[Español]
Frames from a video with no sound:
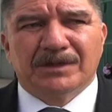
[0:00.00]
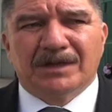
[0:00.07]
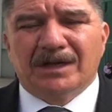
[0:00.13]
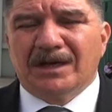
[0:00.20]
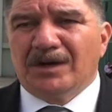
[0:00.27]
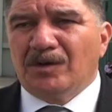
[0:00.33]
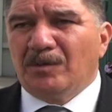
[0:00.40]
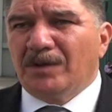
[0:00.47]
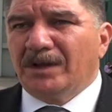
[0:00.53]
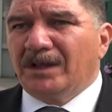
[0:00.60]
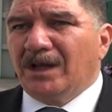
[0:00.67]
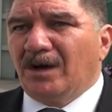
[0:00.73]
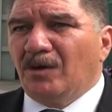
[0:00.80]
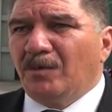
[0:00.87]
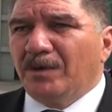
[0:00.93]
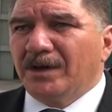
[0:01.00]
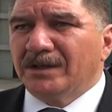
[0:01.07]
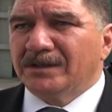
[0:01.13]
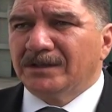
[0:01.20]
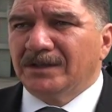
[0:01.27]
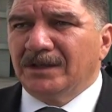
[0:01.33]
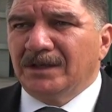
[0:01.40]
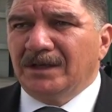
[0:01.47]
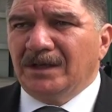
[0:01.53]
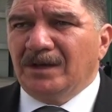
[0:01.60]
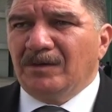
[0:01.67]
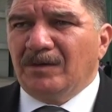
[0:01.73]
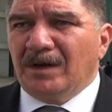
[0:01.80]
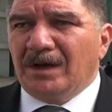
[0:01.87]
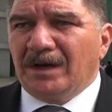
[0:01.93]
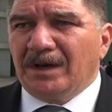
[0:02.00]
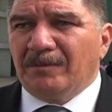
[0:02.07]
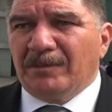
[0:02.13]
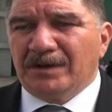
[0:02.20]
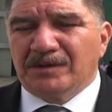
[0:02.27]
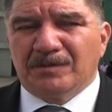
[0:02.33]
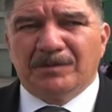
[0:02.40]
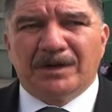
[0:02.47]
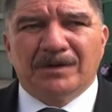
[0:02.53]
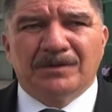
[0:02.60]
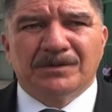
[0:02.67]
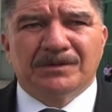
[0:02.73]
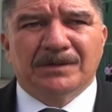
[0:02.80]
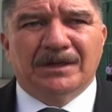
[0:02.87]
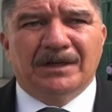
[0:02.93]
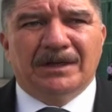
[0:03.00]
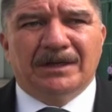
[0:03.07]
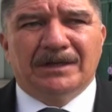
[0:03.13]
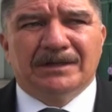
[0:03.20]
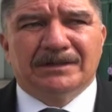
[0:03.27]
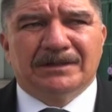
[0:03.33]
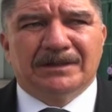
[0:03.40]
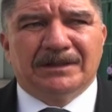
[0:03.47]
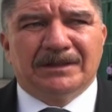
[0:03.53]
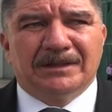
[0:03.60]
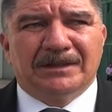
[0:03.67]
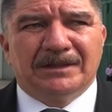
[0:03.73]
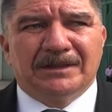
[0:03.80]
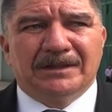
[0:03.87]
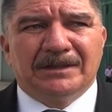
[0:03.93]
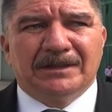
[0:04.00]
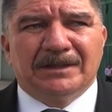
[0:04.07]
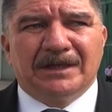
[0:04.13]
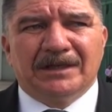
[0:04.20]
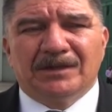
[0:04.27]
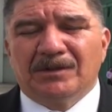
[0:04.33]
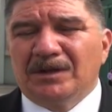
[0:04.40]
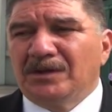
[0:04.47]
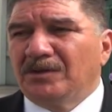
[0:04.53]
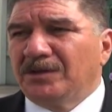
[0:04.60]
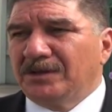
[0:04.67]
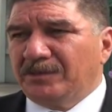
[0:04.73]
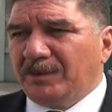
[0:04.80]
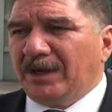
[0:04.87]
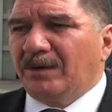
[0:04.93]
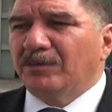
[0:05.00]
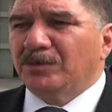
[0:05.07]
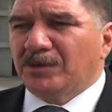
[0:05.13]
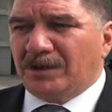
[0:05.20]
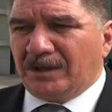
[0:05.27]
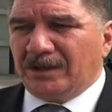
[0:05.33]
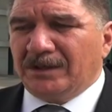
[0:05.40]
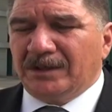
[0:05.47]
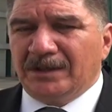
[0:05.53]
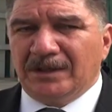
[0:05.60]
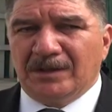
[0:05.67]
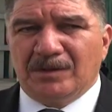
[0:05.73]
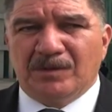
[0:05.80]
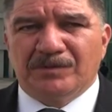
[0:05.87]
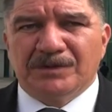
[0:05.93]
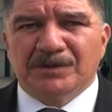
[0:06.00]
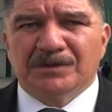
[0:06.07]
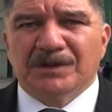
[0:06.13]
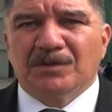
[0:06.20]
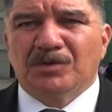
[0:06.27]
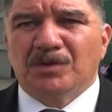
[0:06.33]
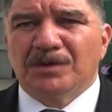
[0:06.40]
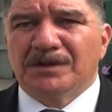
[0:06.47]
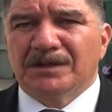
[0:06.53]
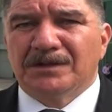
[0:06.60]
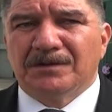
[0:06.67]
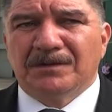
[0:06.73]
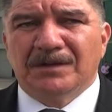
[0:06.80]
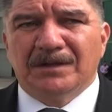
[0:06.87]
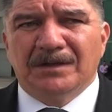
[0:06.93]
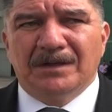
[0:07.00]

cerca de 90 obras, eh, más o menos, este, en, donde esperamos eh, oficios de autorización.